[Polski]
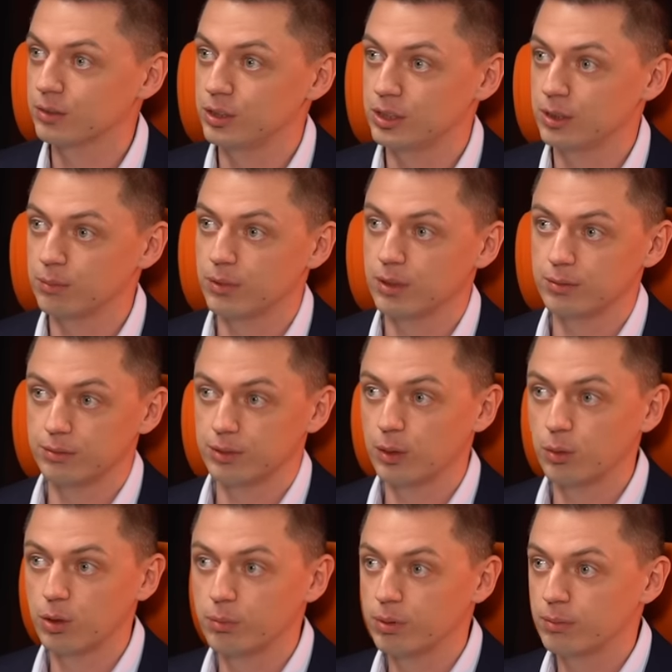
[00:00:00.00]
No gdzieś tam w
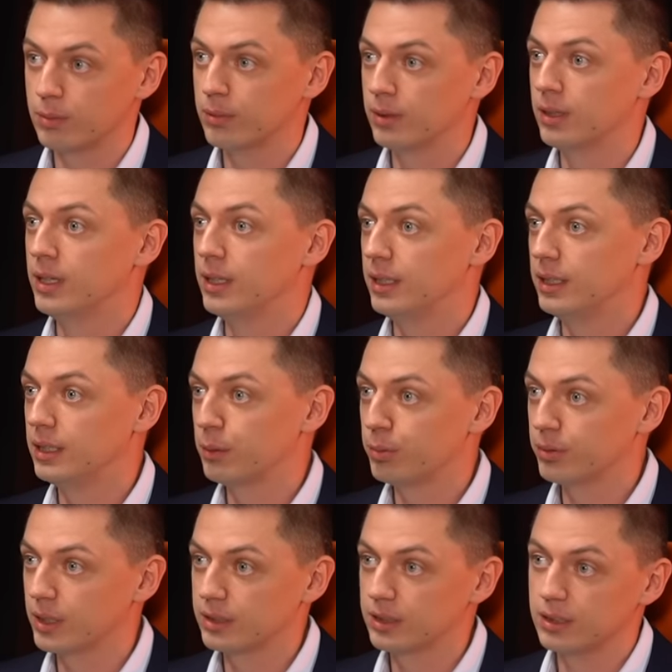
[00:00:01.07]
Europie mamy inne
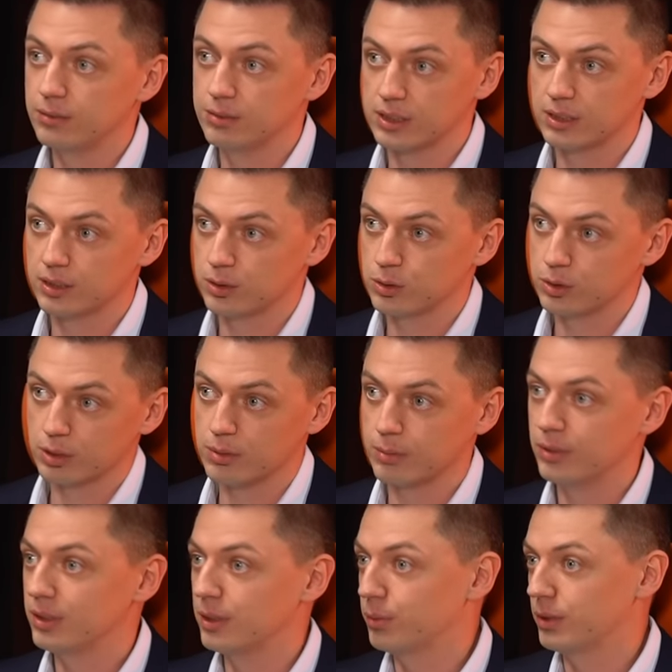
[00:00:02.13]
podatki, w Stanach Zjednoczonych
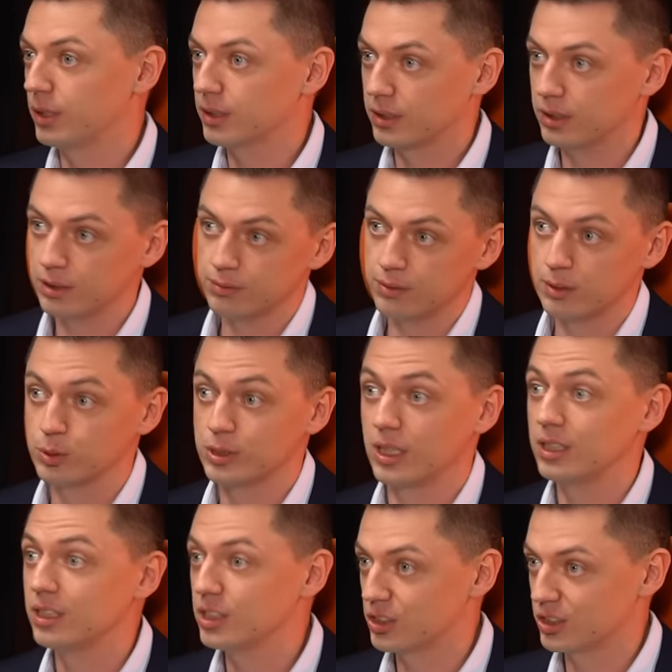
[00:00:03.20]
mamy inne podatki, w
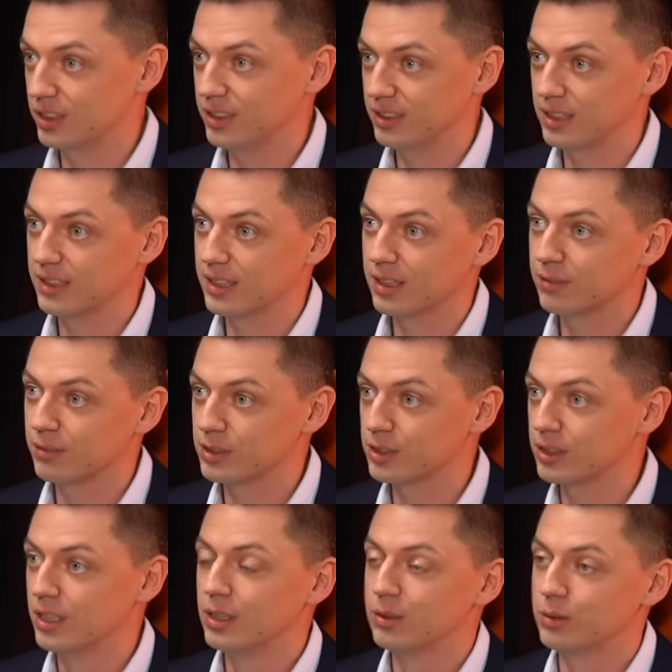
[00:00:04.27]
Australii jeszcze inne, tak?
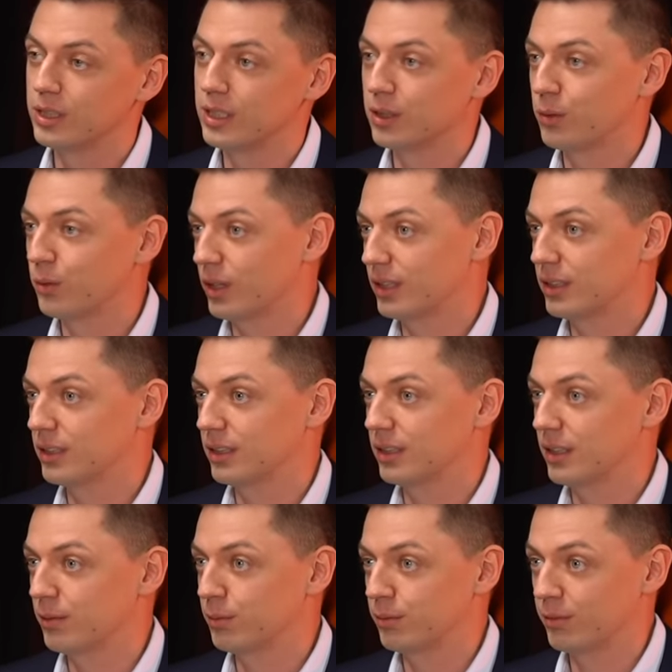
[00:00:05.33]
Więc tutaj akurat
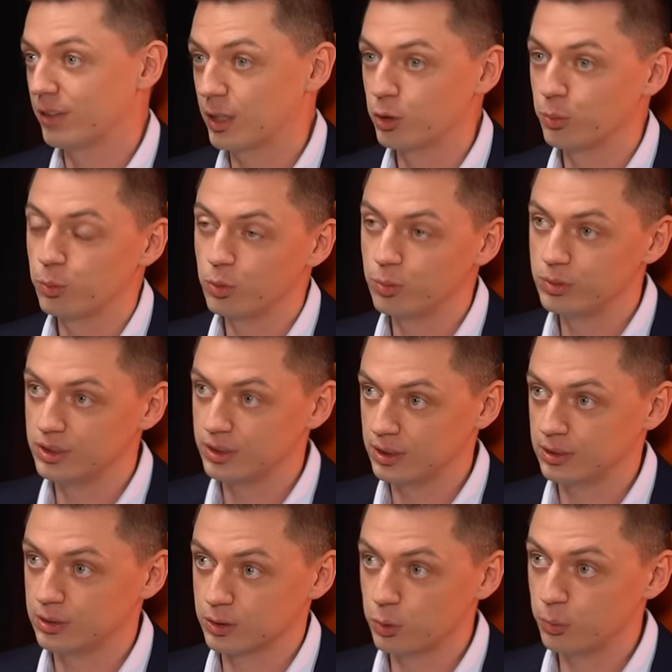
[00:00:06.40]
e, warto byłoby
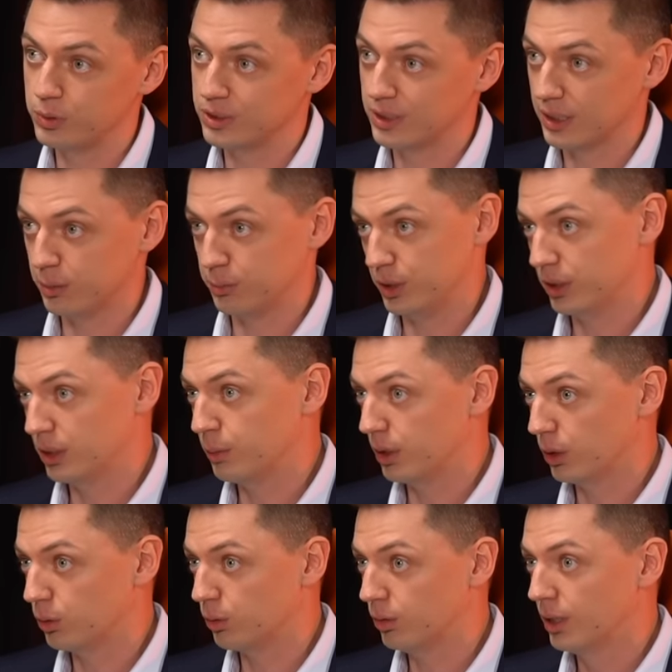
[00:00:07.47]
się skupić na jakimś jednym
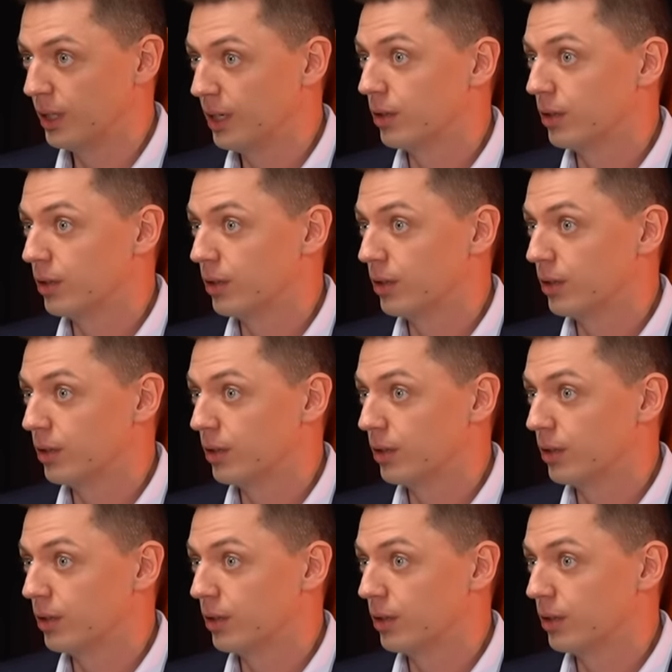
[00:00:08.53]
rynku.